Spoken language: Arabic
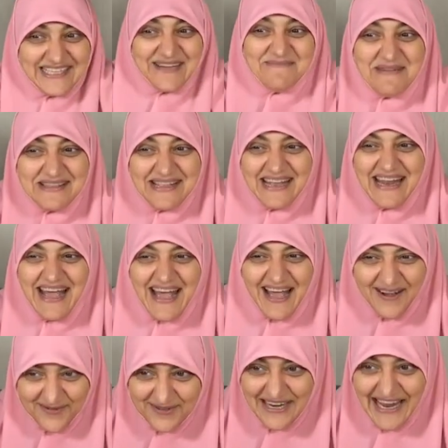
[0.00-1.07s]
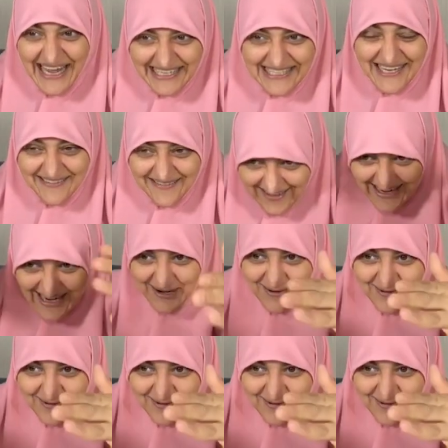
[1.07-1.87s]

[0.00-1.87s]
وعزيمه ان انا اكون احسن